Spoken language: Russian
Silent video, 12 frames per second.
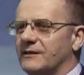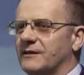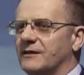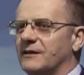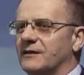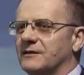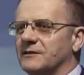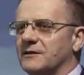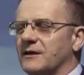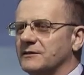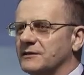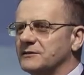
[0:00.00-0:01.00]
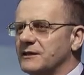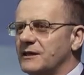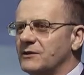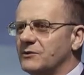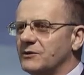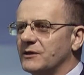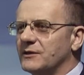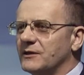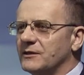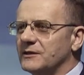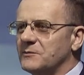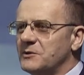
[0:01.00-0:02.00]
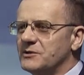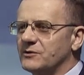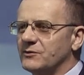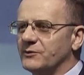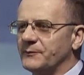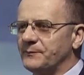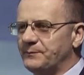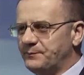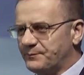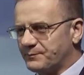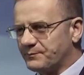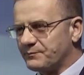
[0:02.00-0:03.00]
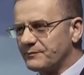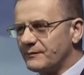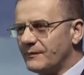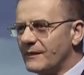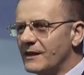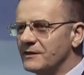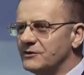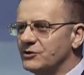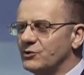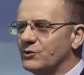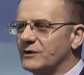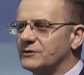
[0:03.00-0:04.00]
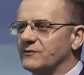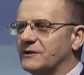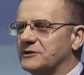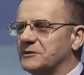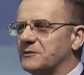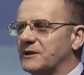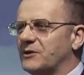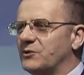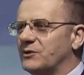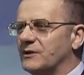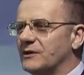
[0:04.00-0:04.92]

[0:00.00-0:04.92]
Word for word: на как социальную, так и экономическую ситуацию в нашем районе.